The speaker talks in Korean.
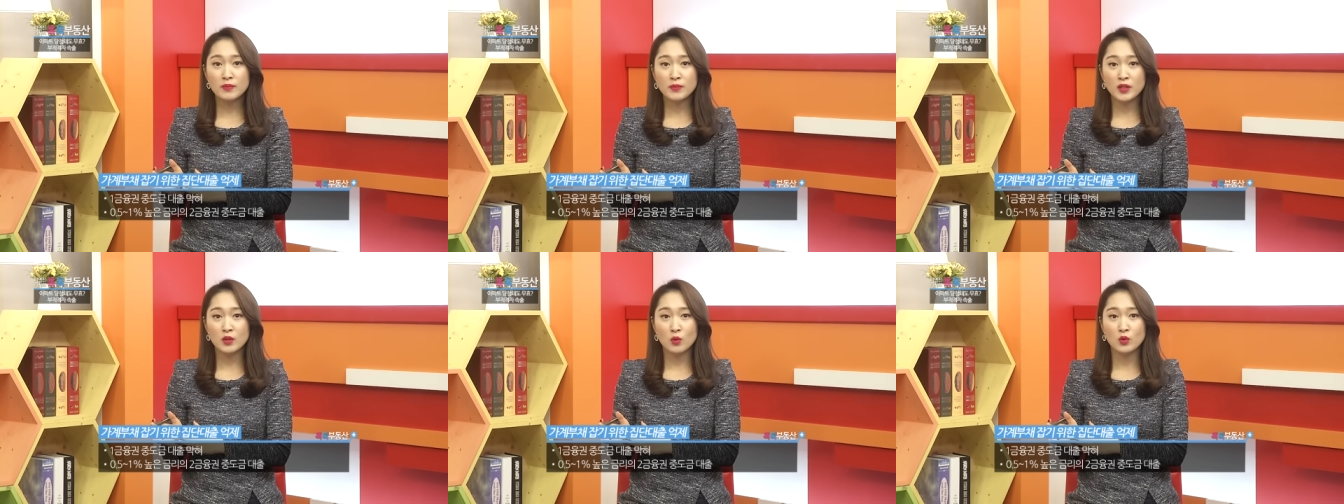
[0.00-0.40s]

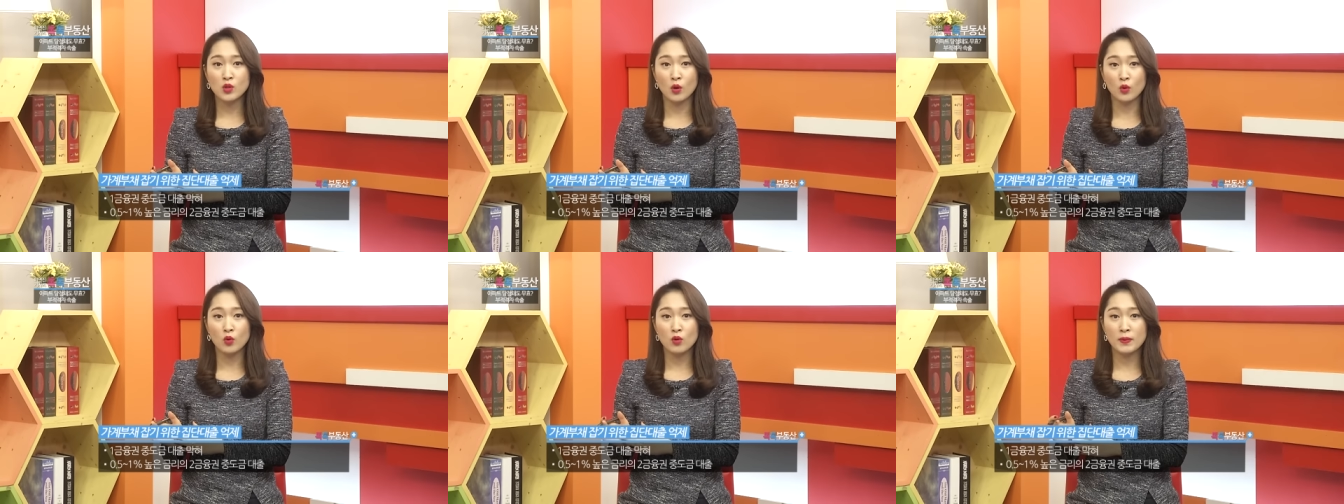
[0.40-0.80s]
금리로
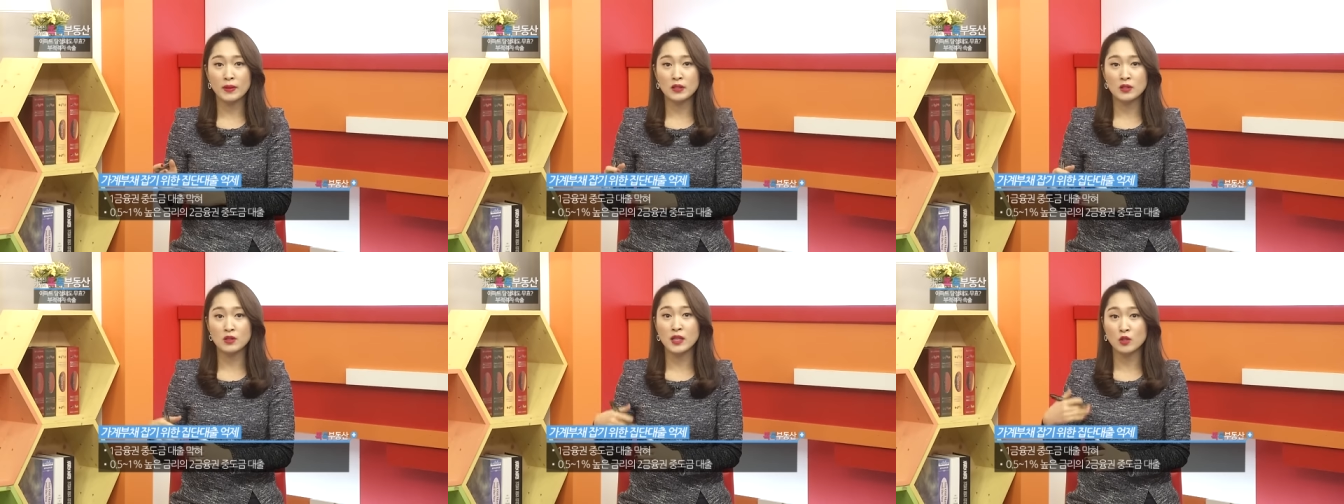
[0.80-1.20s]
적용을
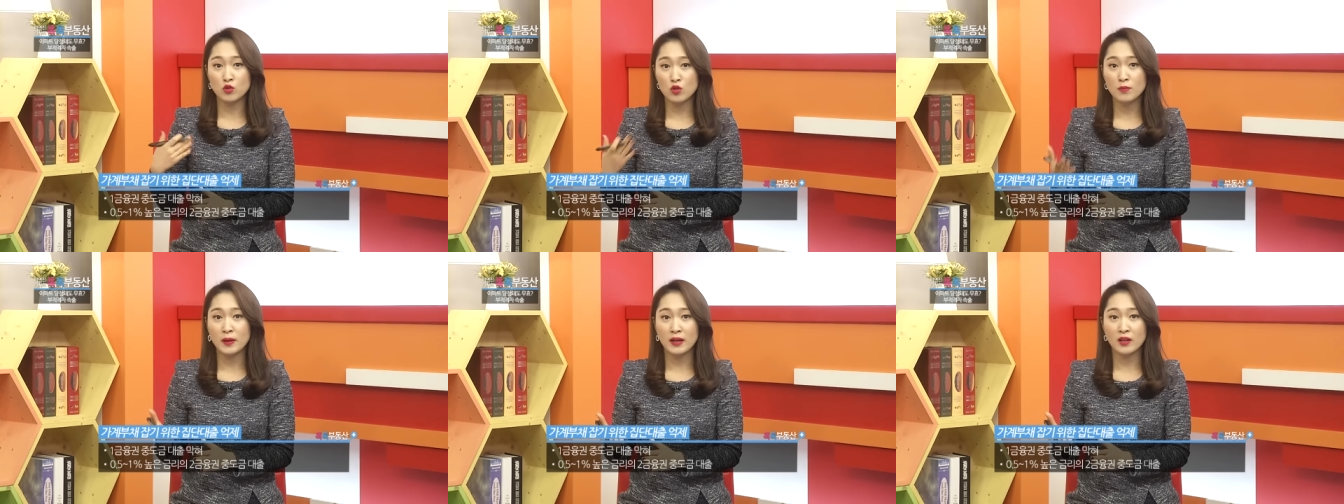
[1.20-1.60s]
받아서
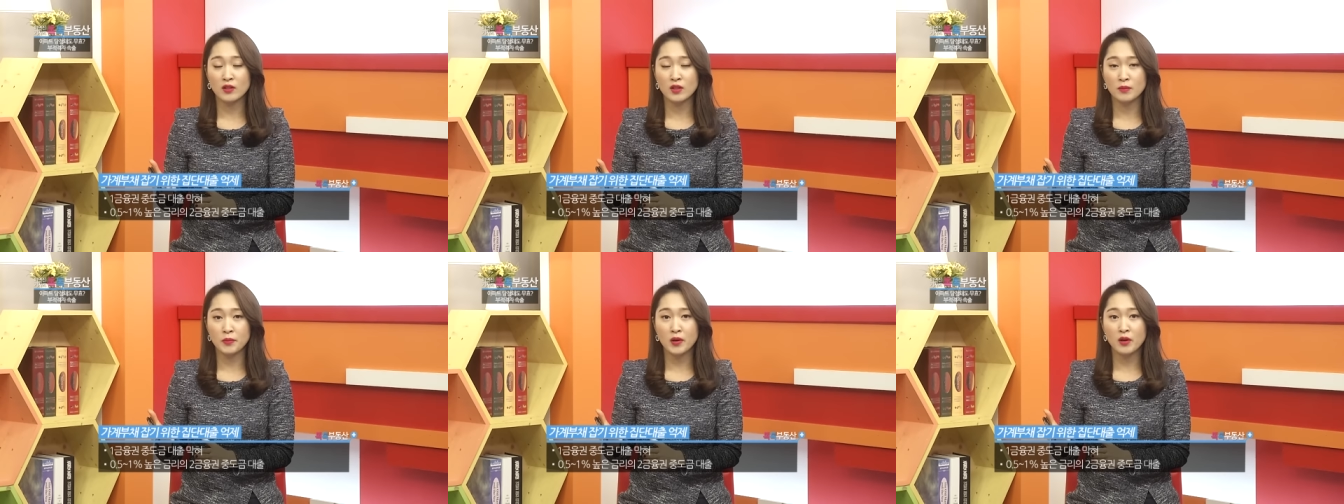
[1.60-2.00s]
대출을
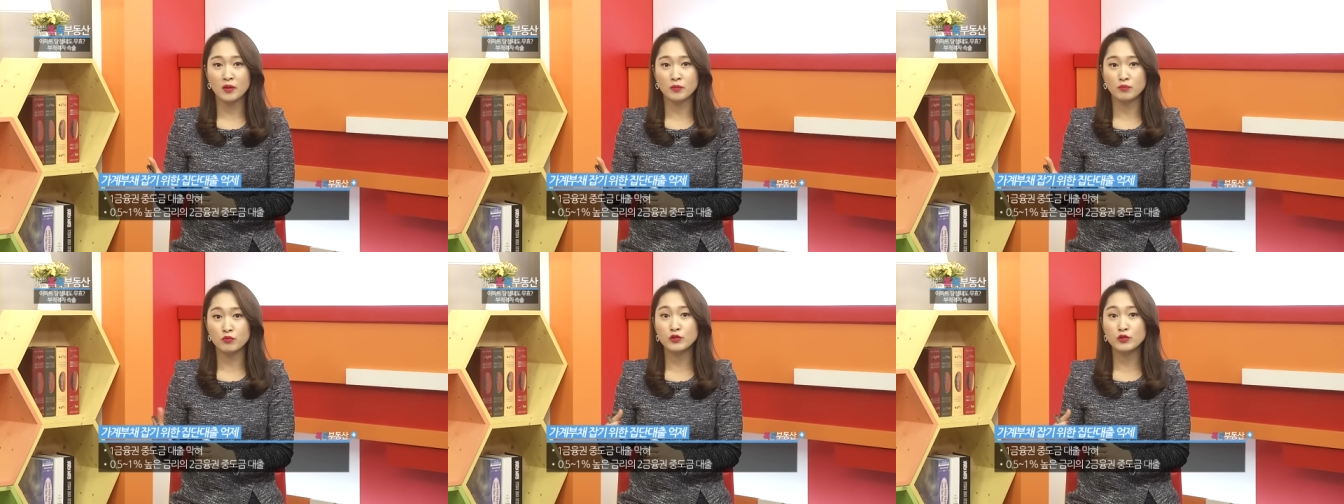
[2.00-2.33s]
받게 되면